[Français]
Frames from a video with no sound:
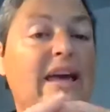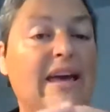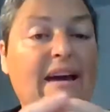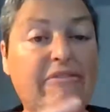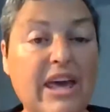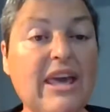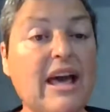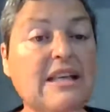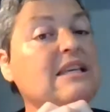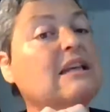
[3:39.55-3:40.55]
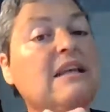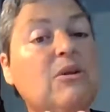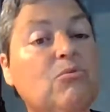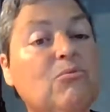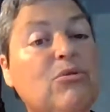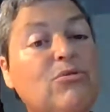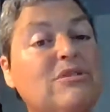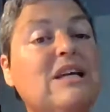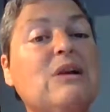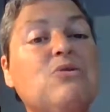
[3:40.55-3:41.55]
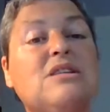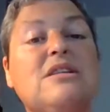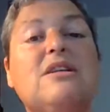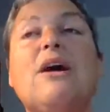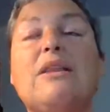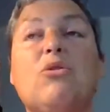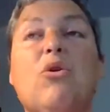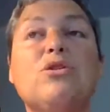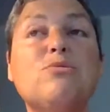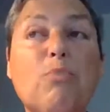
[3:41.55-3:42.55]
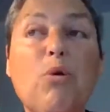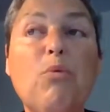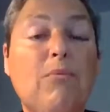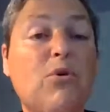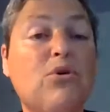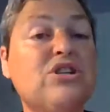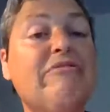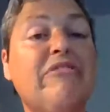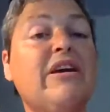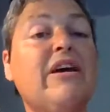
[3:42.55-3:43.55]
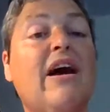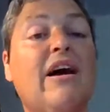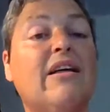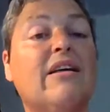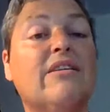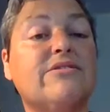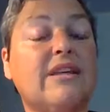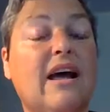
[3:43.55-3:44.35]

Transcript: et avec un certain nombre de diagnostics atroces. Premièrement, j'avais un